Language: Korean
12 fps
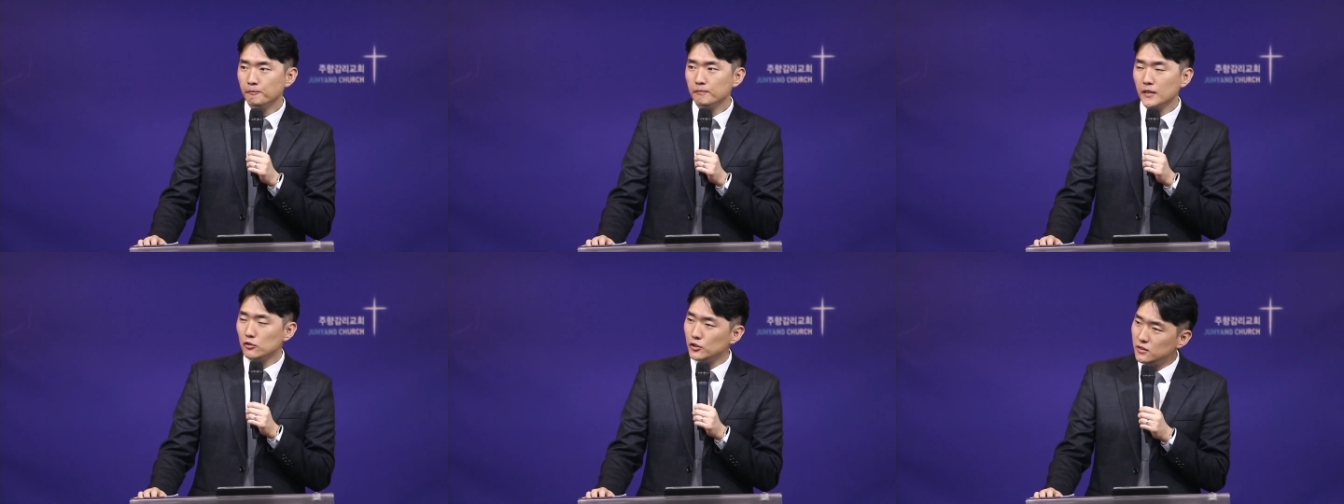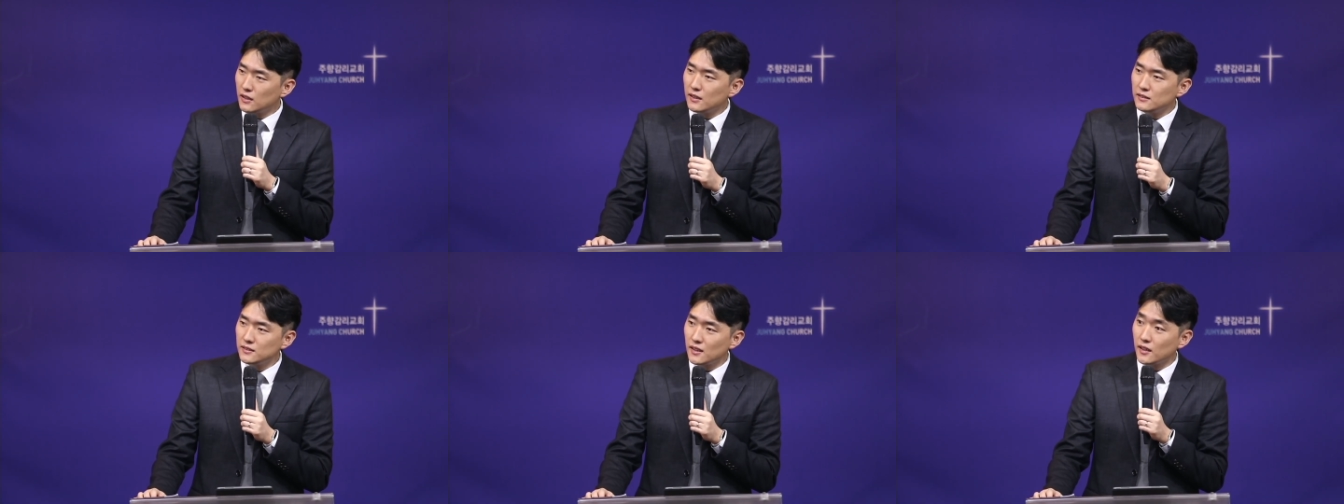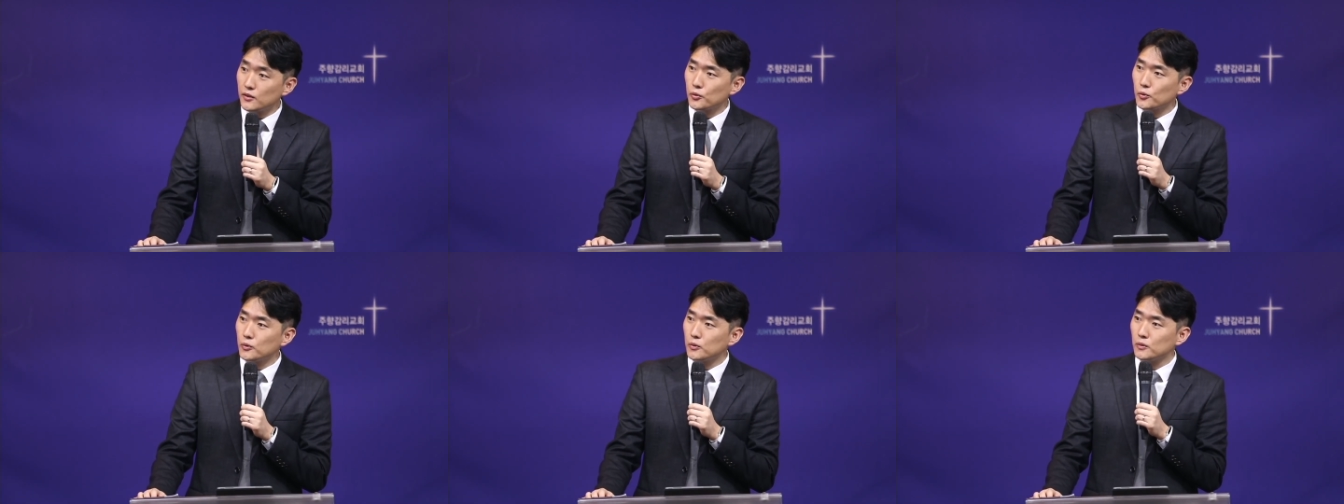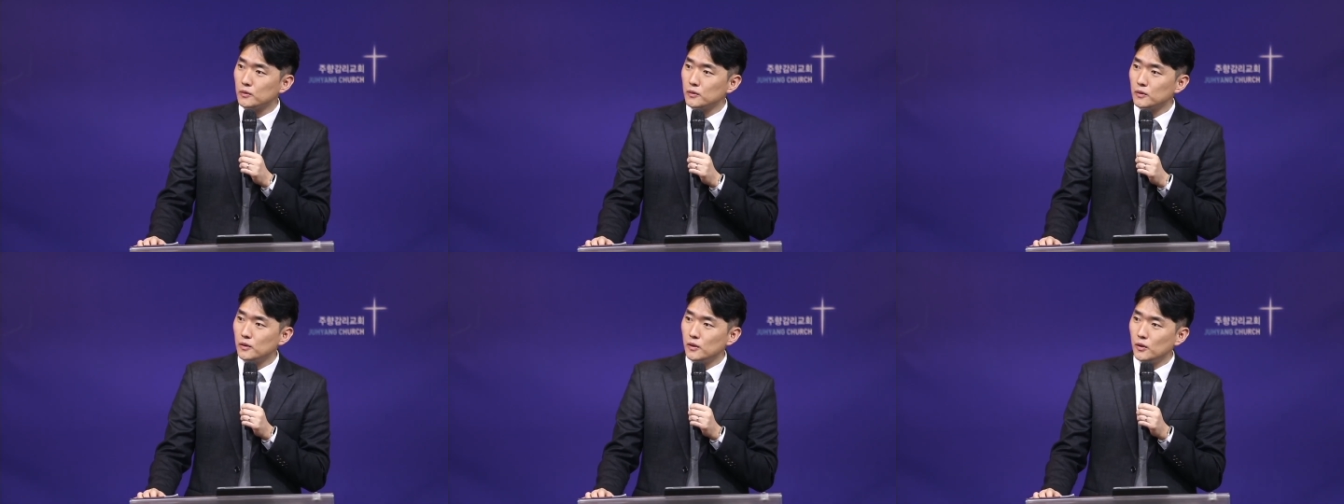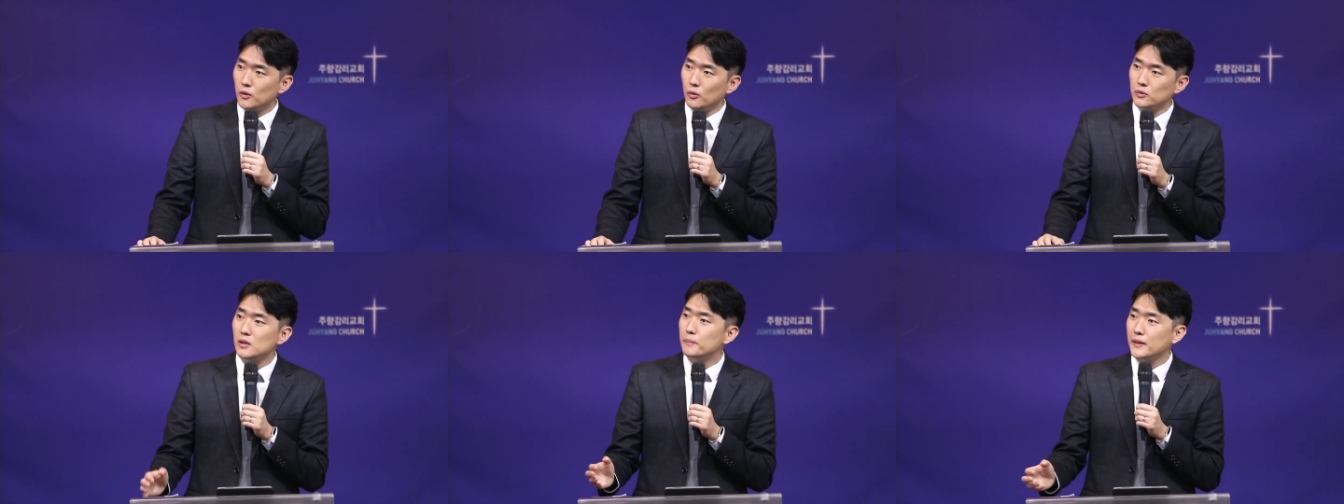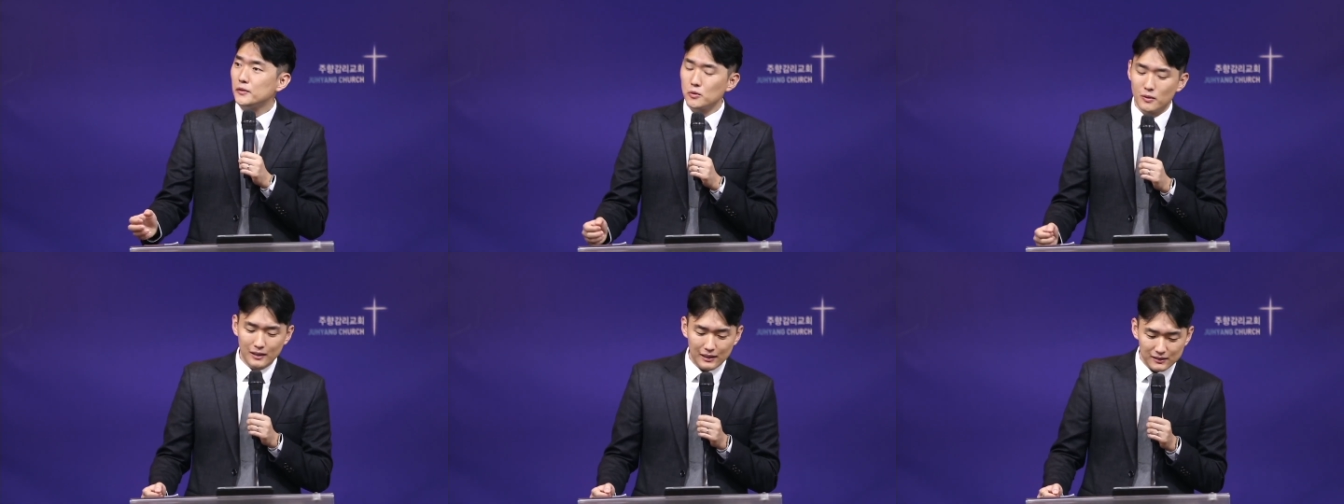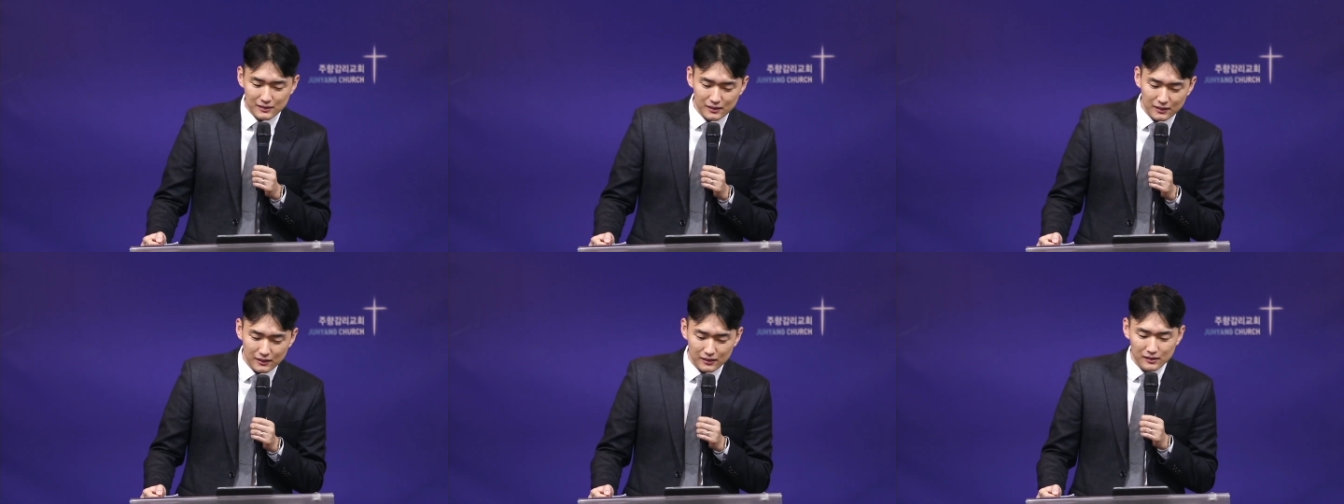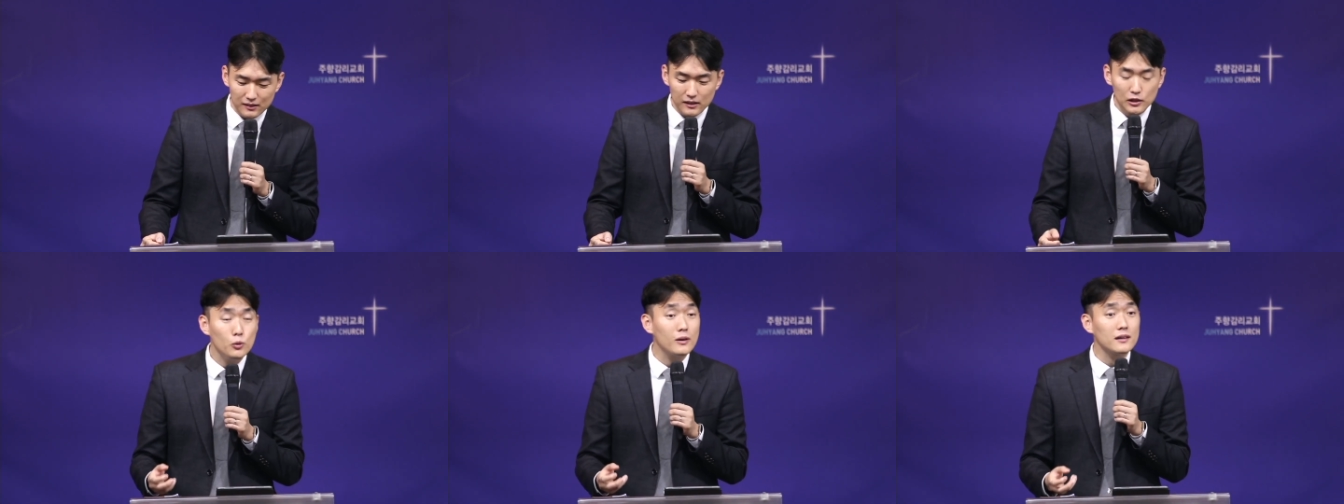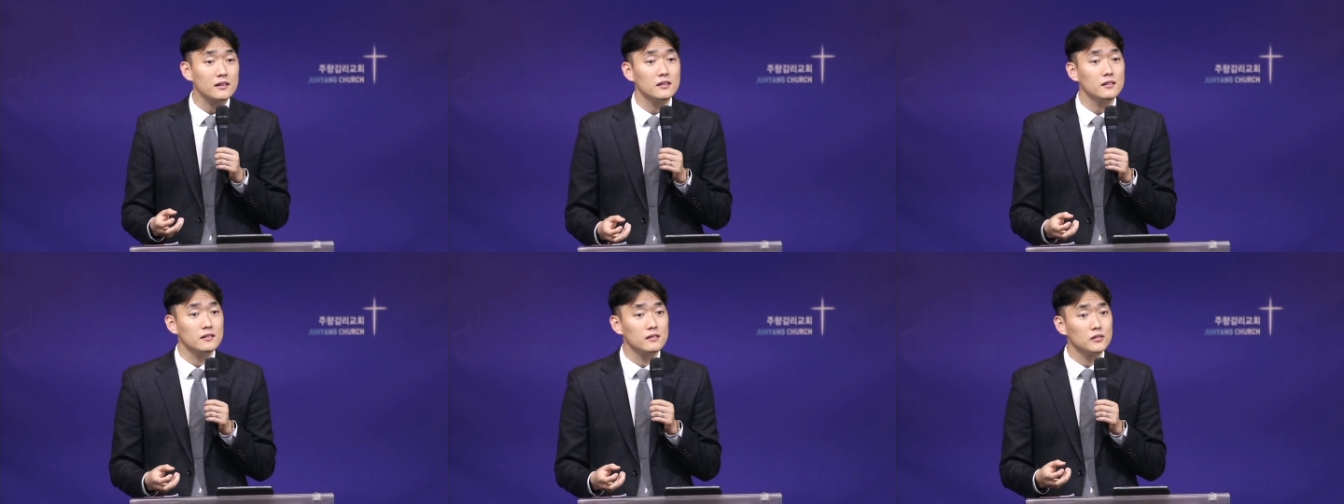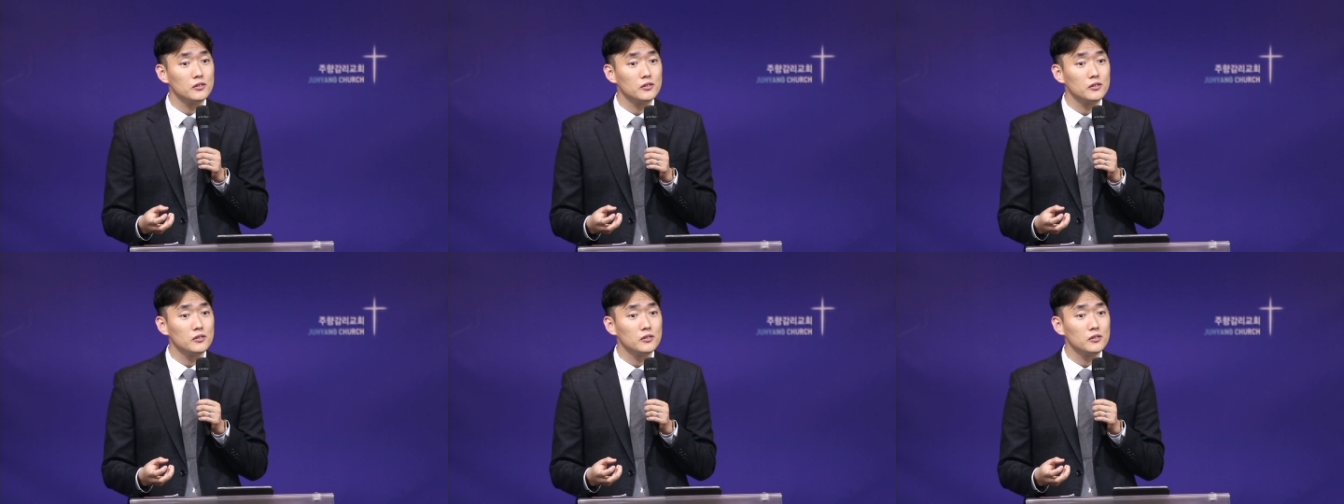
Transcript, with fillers: 우리들의 인생에도 오늘 베드로와 같이 이와 같은